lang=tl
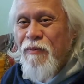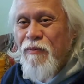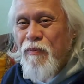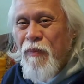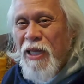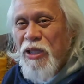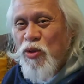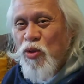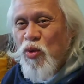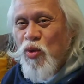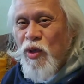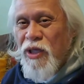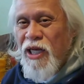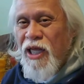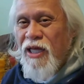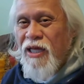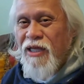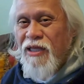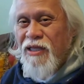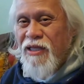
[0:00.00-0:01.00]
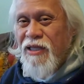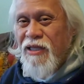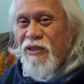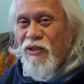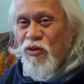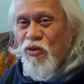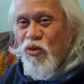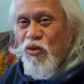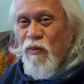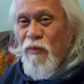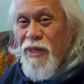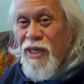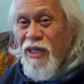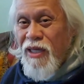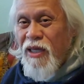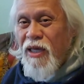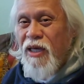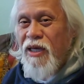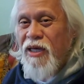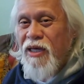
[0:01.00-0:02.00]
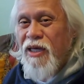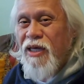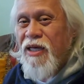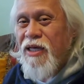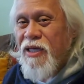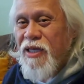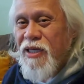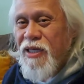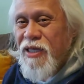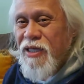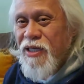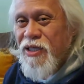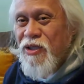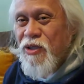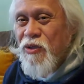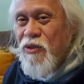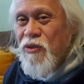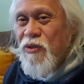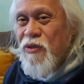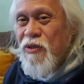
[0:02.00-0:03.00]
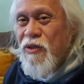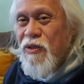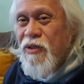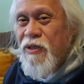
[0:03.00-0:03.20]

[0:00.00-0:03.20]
pasukin ng tubig So,